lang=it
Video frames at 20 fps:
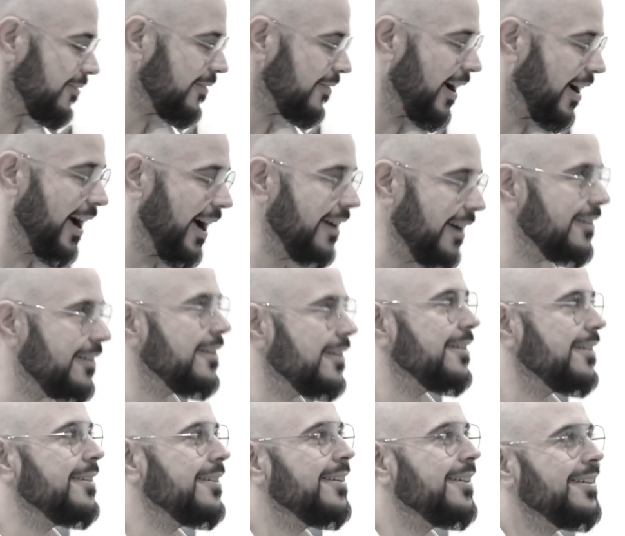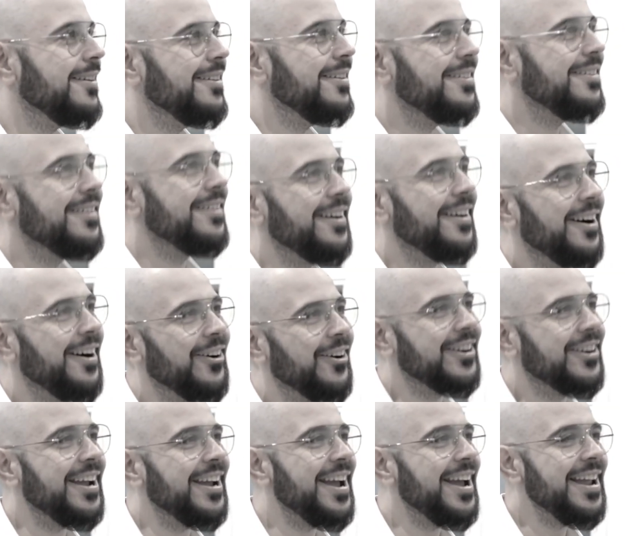Ah. Ma che
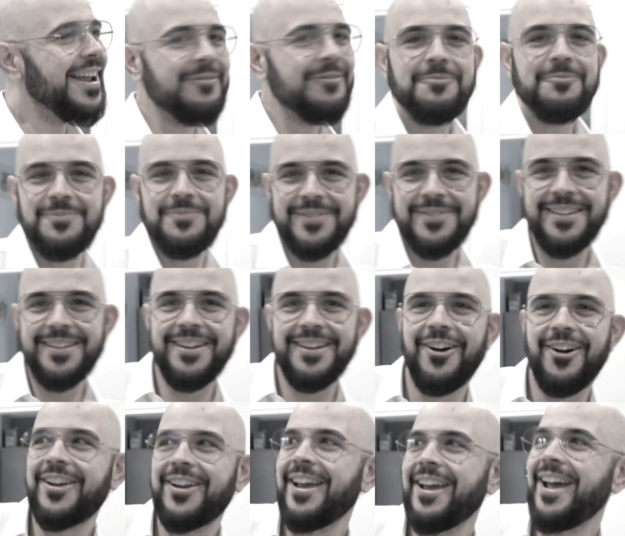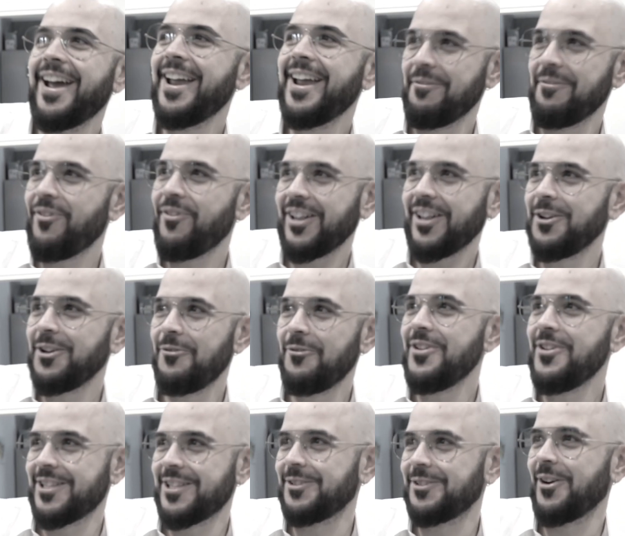fai, porco dio? Oggi se
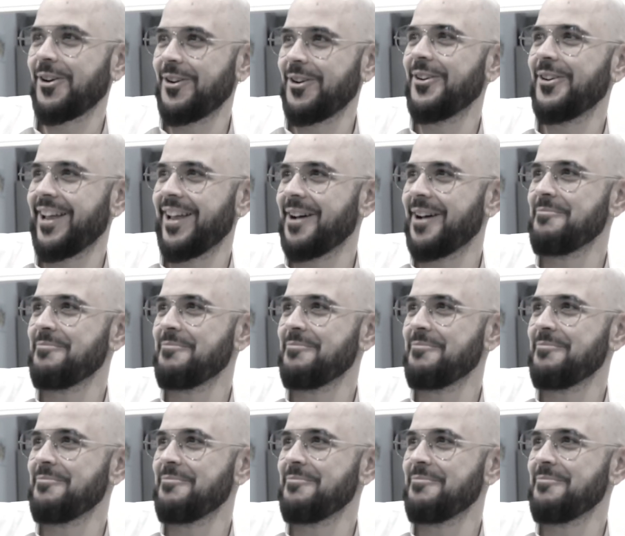comprate 8